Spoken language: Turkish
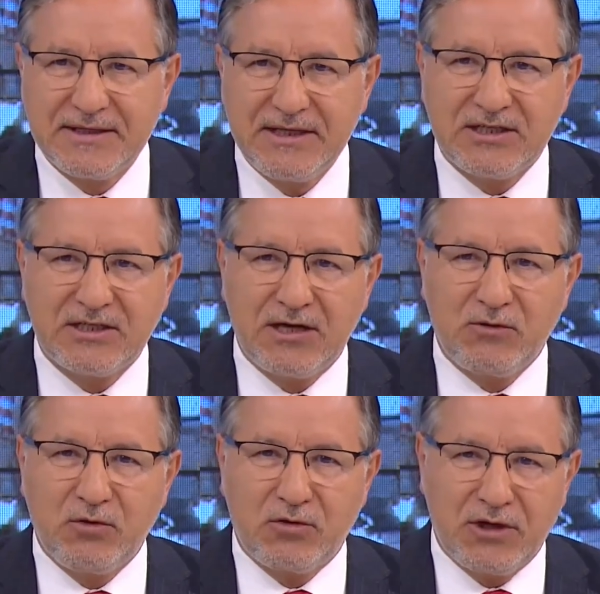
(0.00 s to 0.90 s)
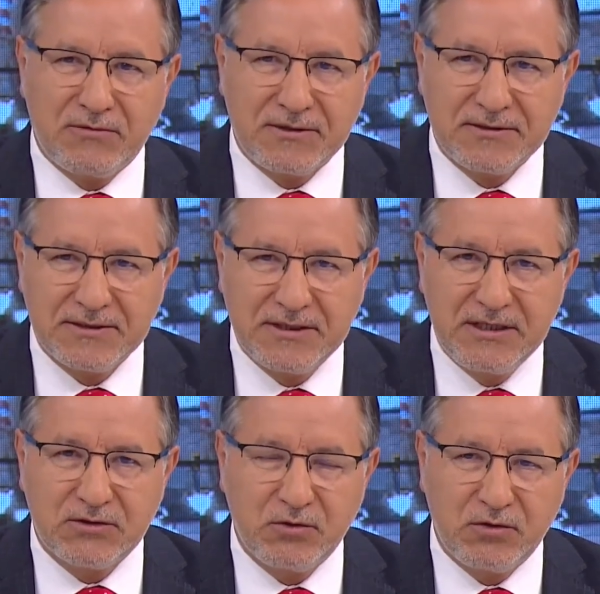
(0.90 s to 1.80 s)
Hiç ya uygulama. Biraz
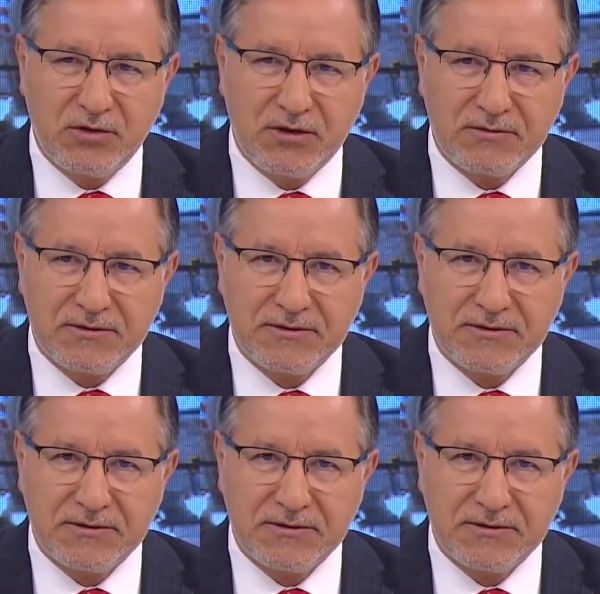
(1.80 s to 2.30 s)
Hiç uygulama.